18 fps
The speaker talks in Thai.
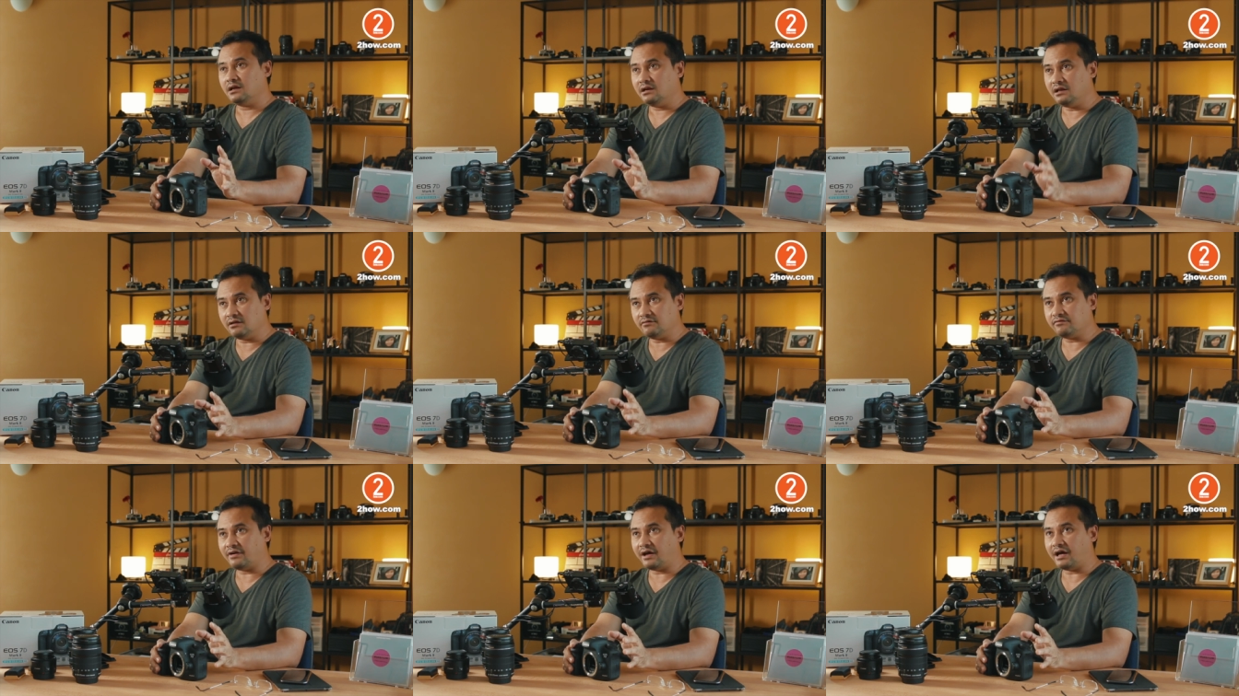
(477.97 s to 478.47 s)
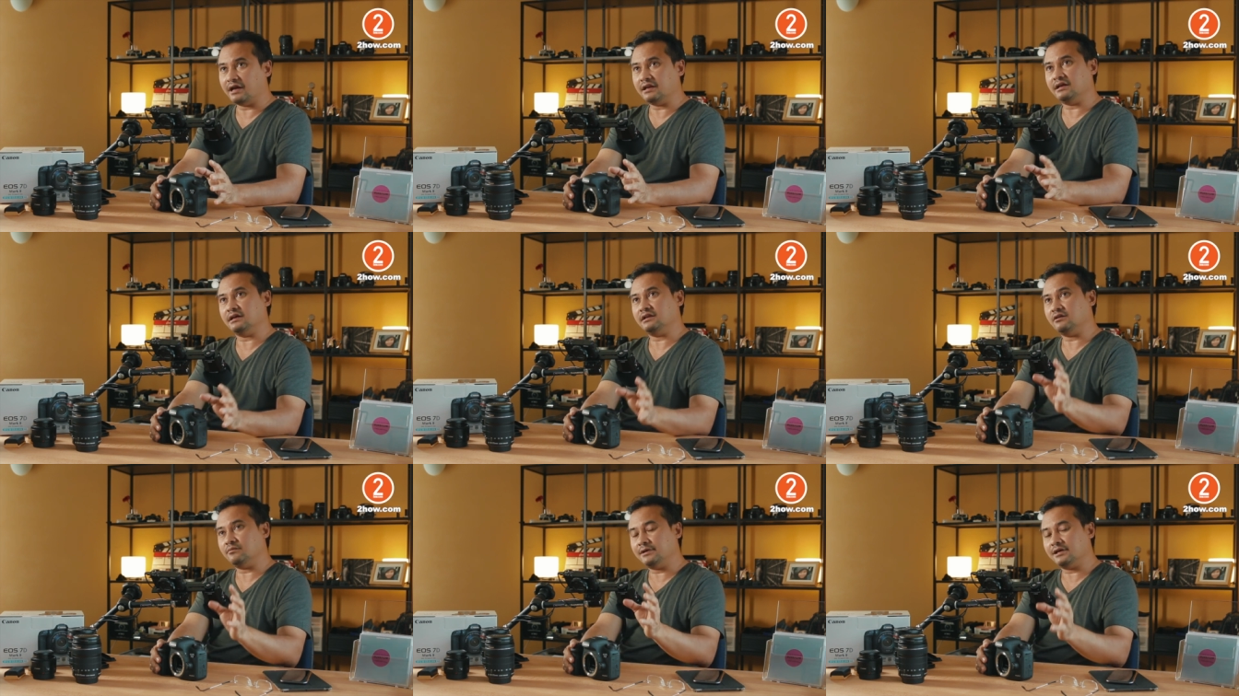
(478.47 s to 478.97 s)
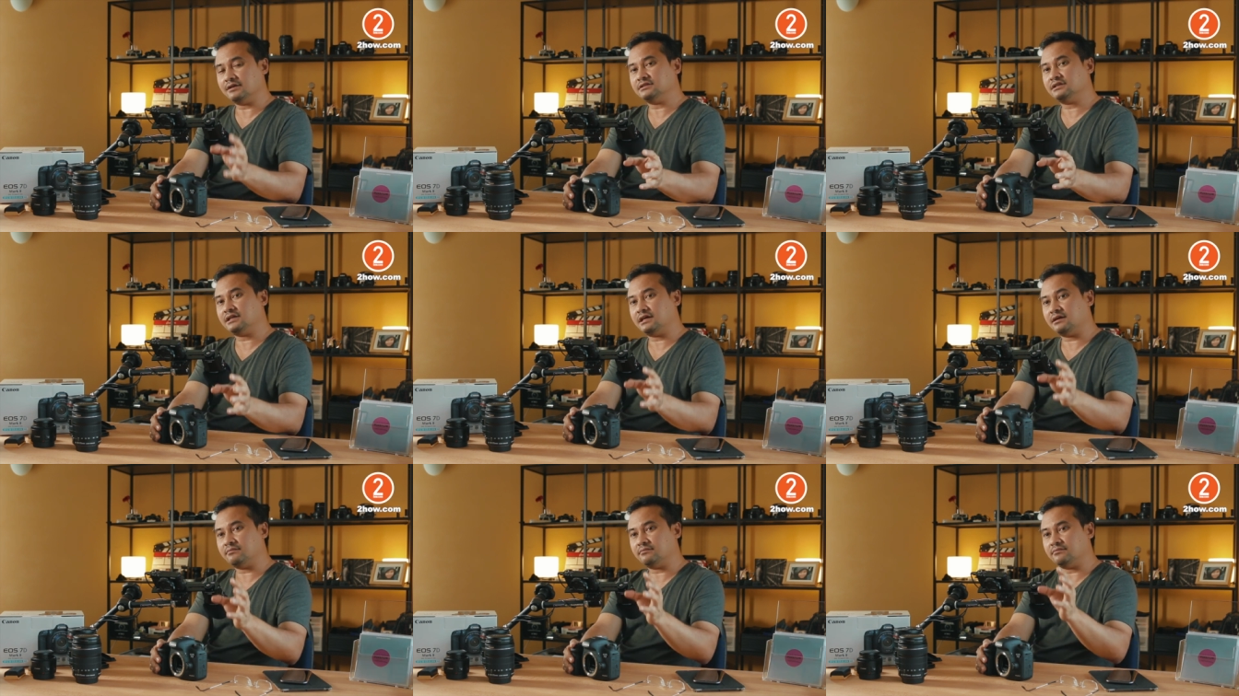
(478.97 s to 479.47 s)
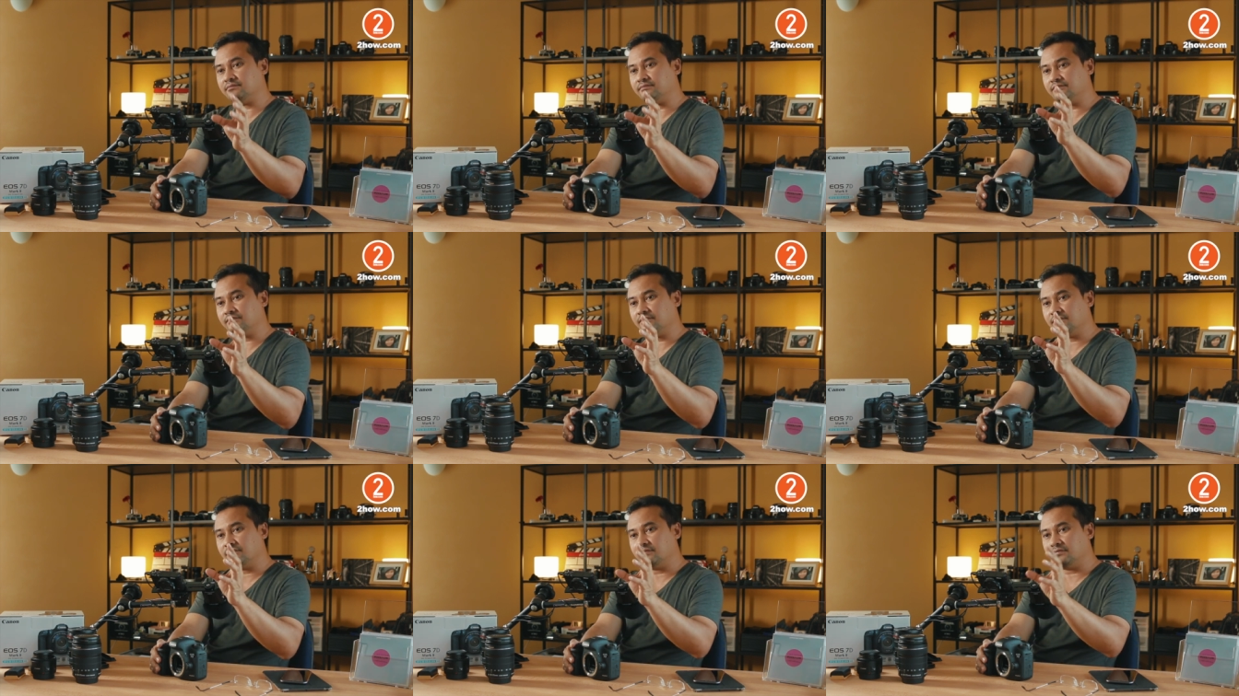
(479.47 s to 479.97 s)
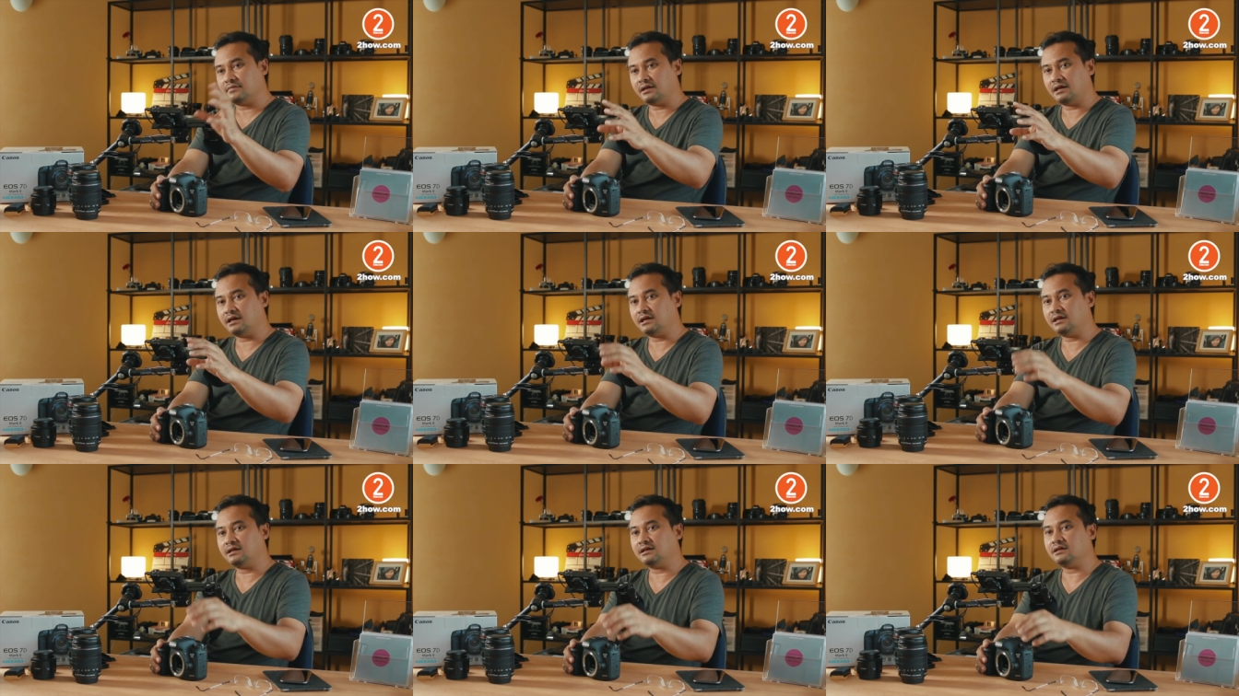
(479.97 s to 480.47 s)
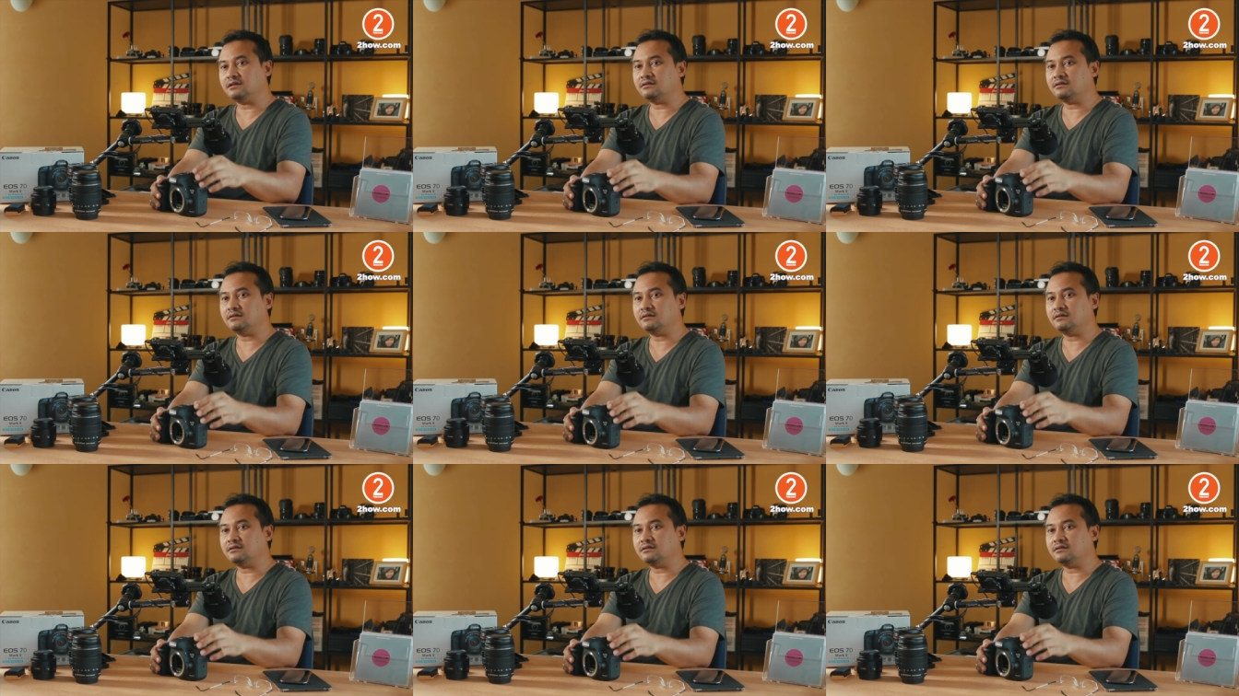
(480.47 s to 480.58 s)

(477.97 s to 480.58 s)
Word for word: เรื่องไฟล์เนี่ยเดี๋ยวพี่หาจะทำให้